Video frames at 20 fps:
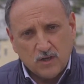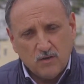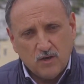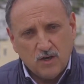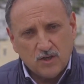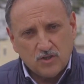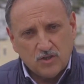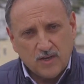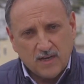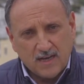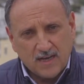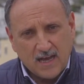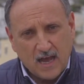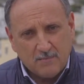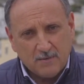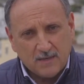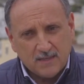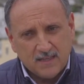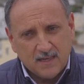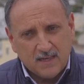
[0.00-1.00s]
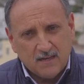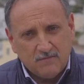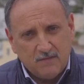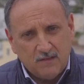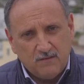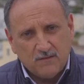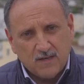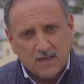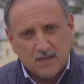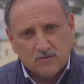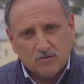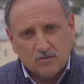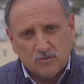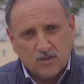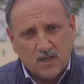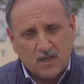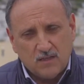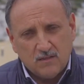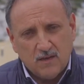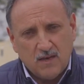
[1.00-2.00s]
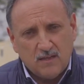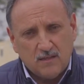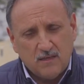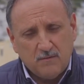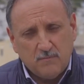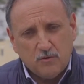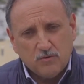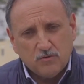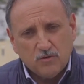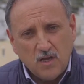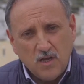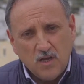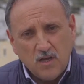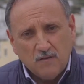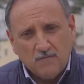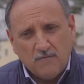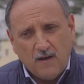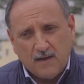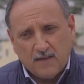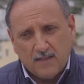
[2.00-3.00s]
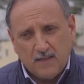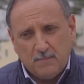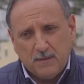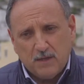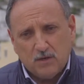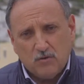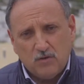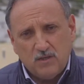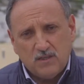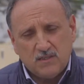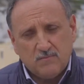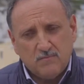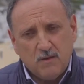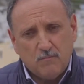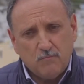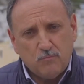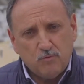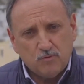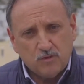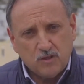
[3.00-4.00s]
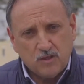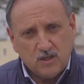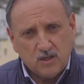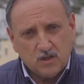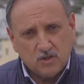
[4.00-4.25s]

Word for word: non lasciare Capri andare a vivere a Sorrento e in altri posti, fare dei piccolissimi abusi di